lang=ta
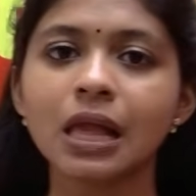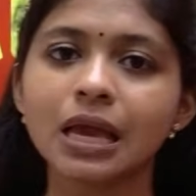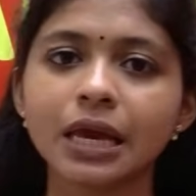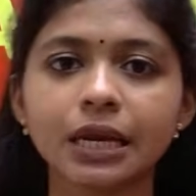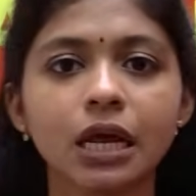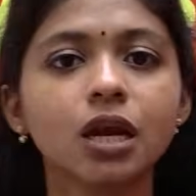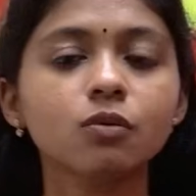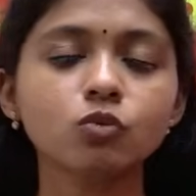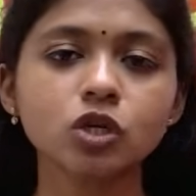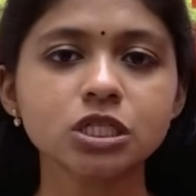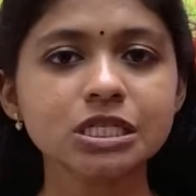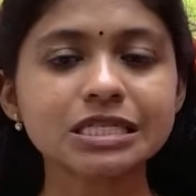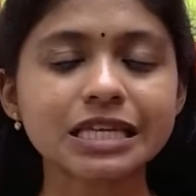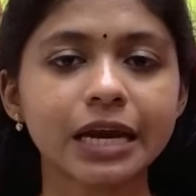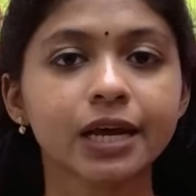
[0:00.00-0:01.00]
என்னால் முடிஞ்சது
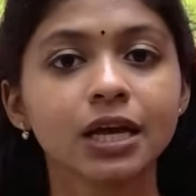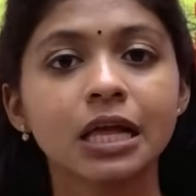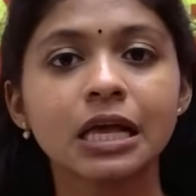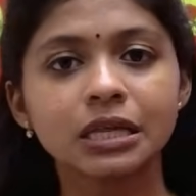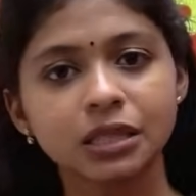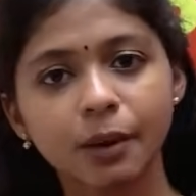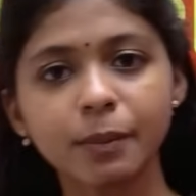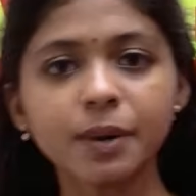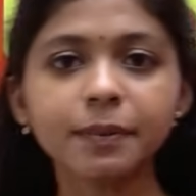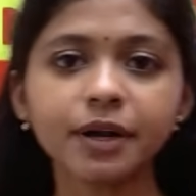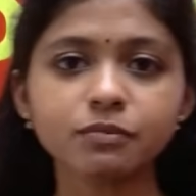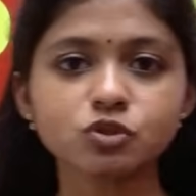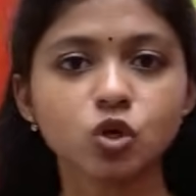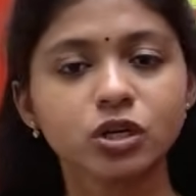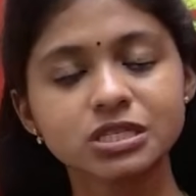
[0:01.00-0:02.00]
தரேன் தமிழ் மீடியம்
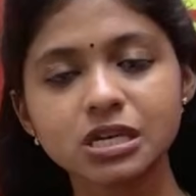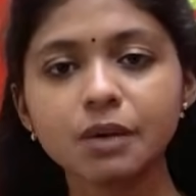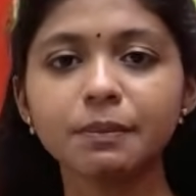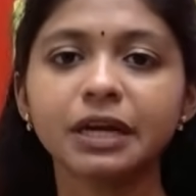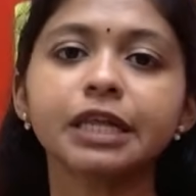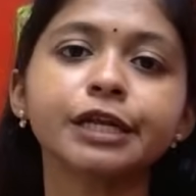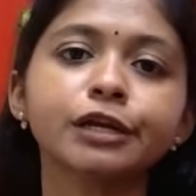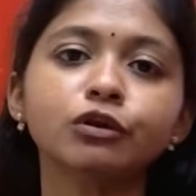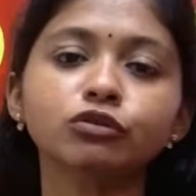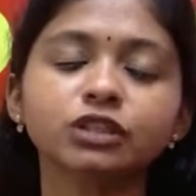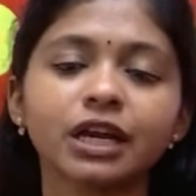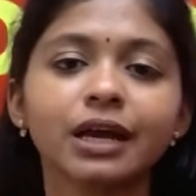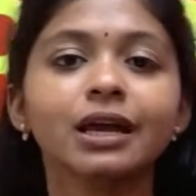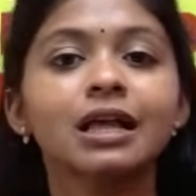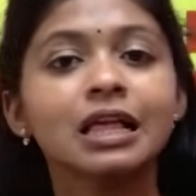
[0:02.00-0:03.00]
ஸ்டூடெண்ட்ஸ்க்கு மெட்டீரியலும் தரேன்